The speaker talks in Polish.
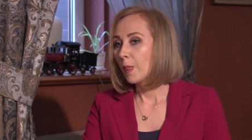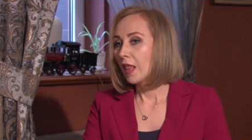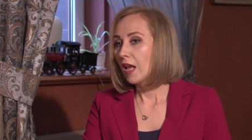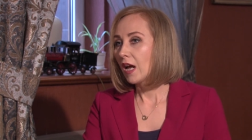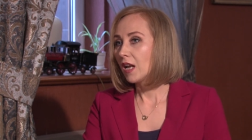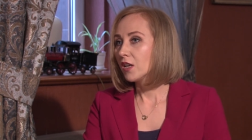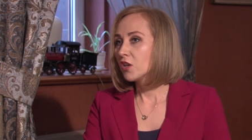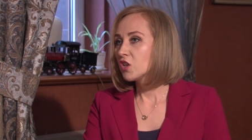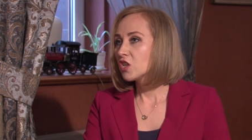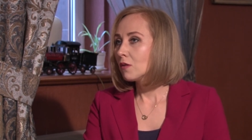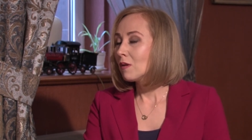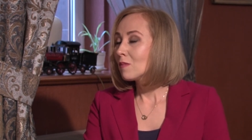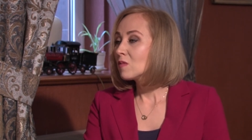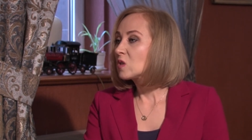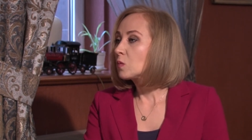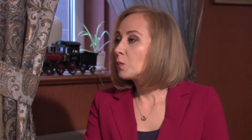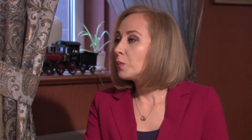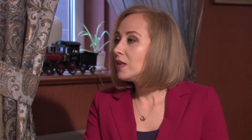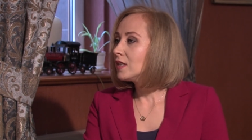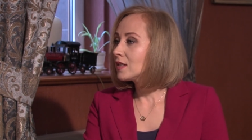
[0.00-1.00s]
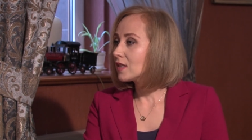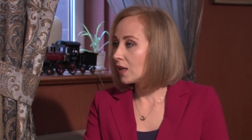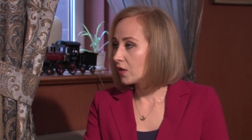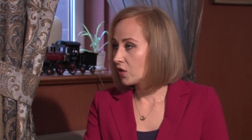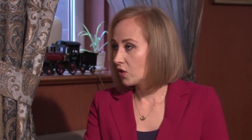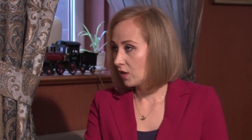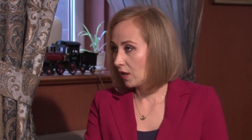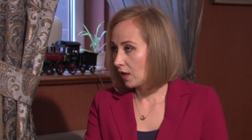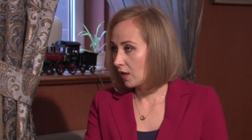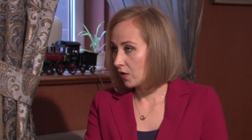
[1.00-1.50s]
ale chciałam spisać
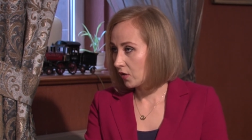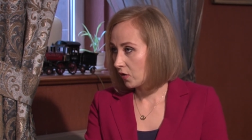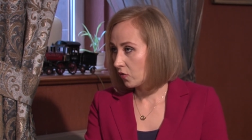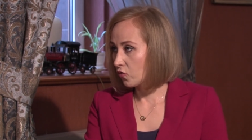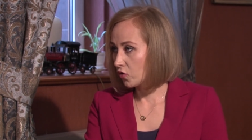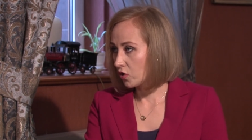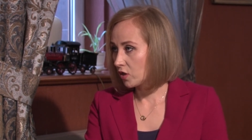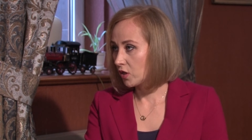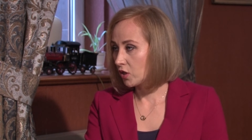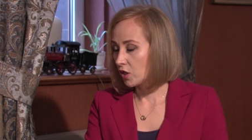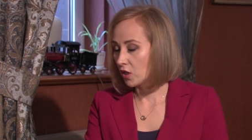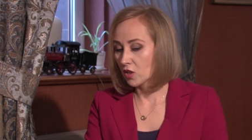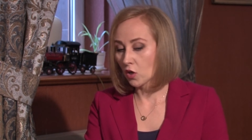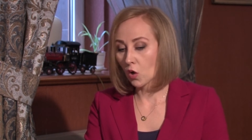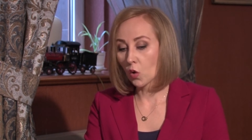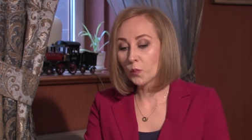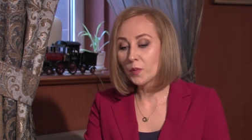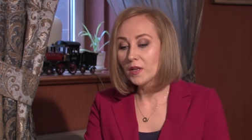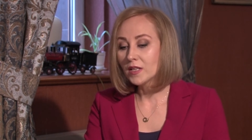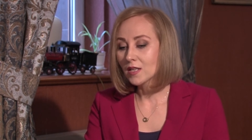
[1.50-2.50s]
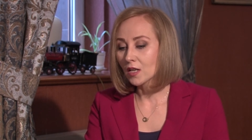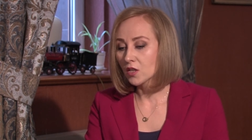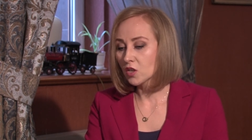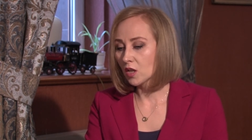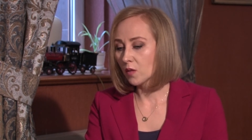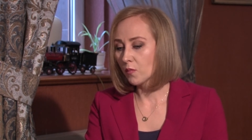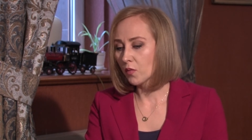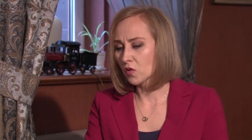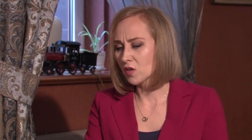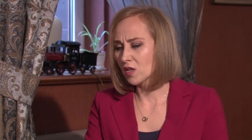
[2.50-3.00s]
opisać te różne rzeczy, opisać
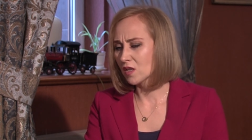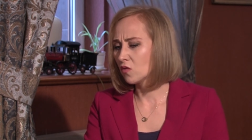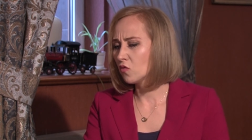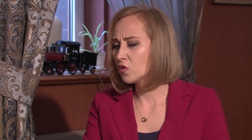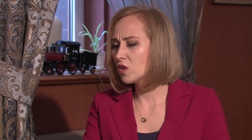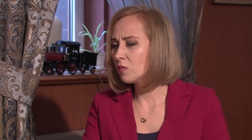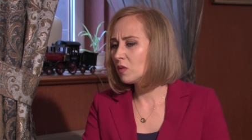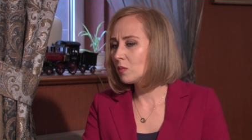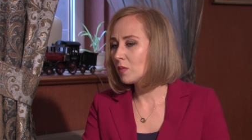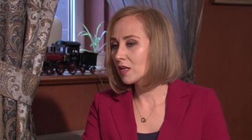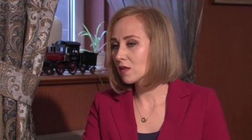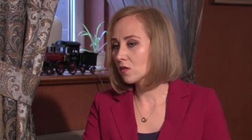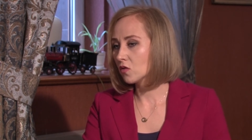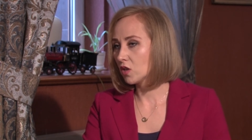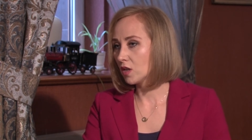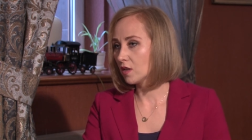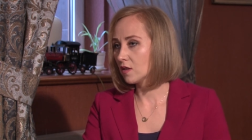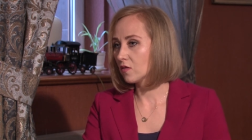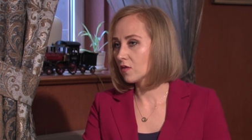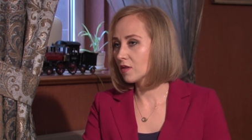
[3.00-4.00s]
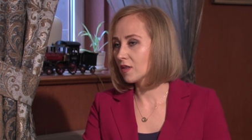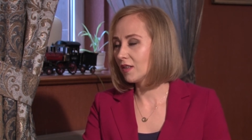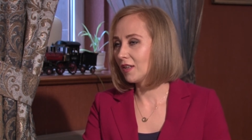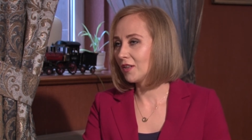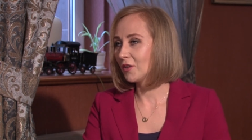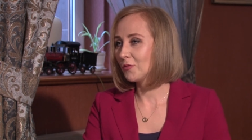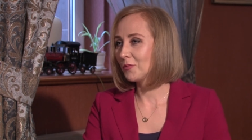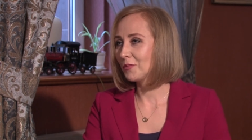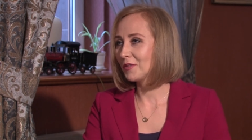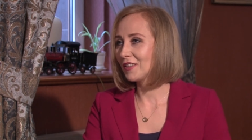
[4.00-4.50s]
ten proces. Ludzie mi bardzo często
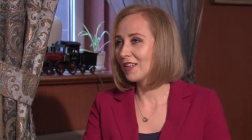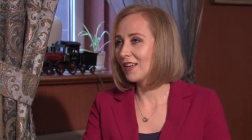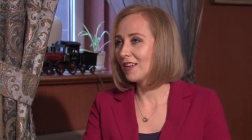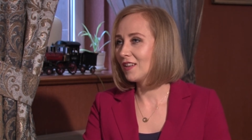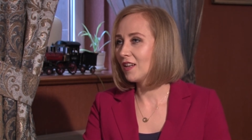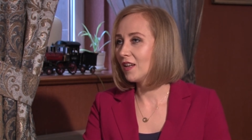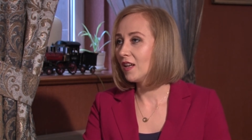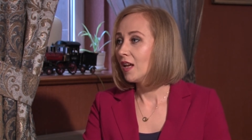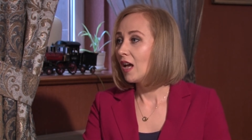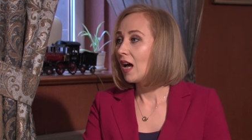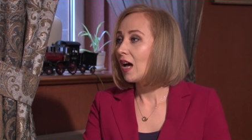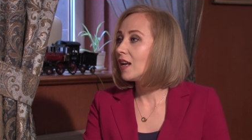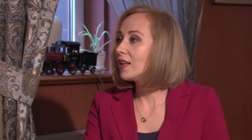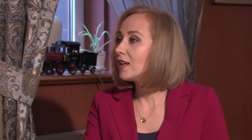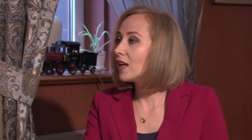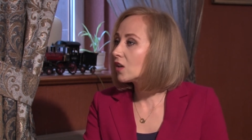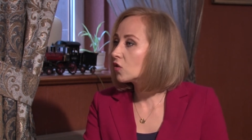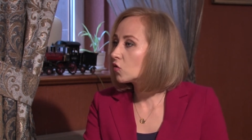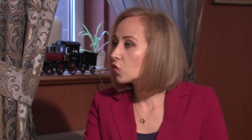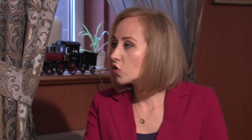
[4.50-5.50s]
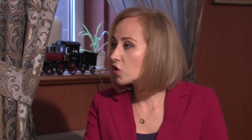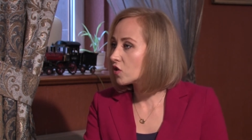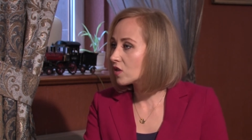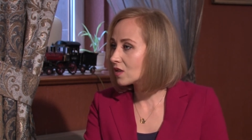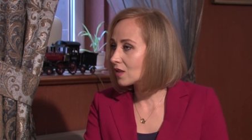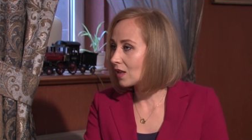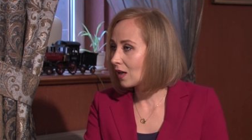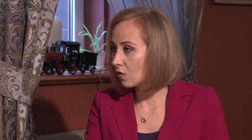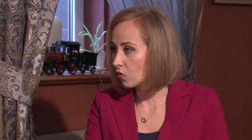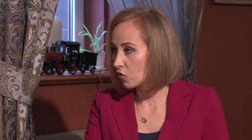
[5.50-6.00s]
zadają pytanie, ale jak to się
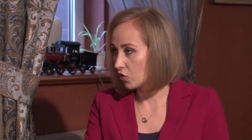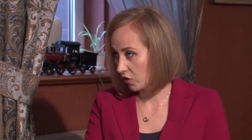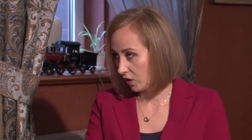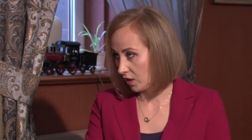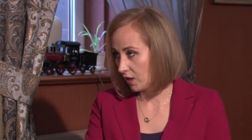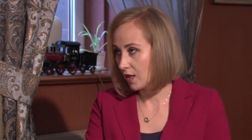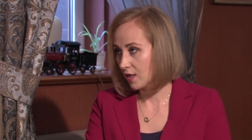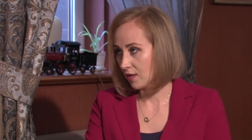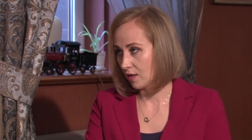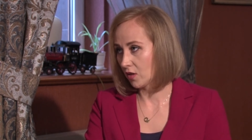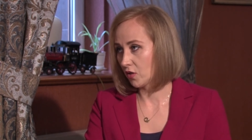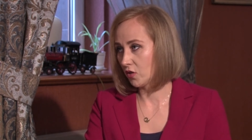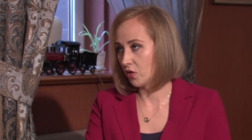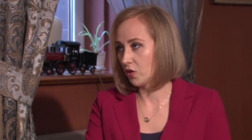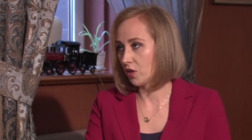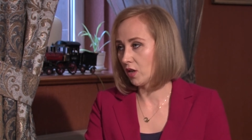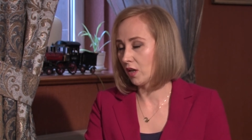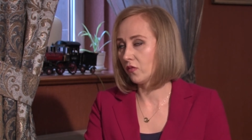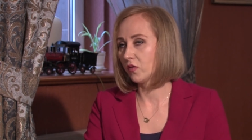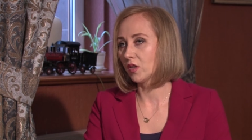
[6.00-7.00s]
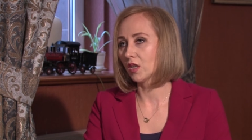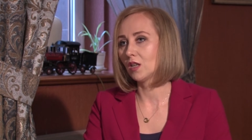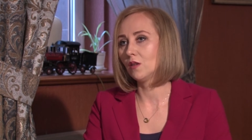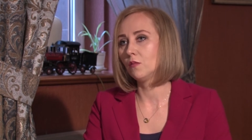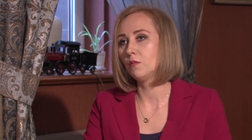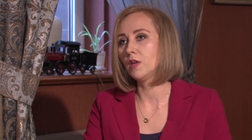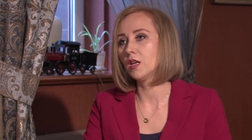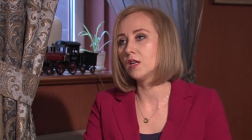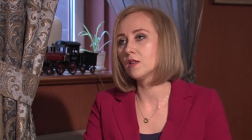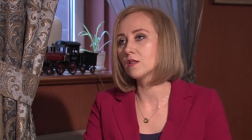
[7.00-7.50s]
stało, że ty mhm. jesteś dzisiaj w
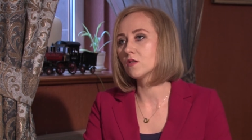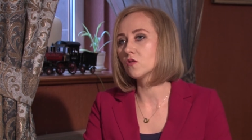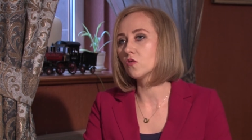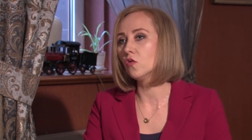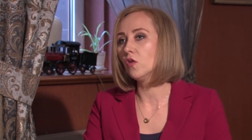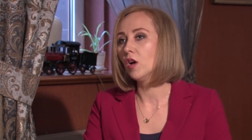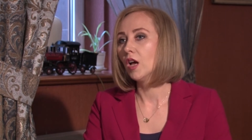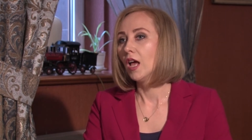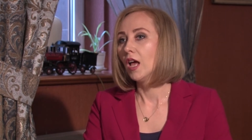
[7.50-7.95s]
takim miejscu?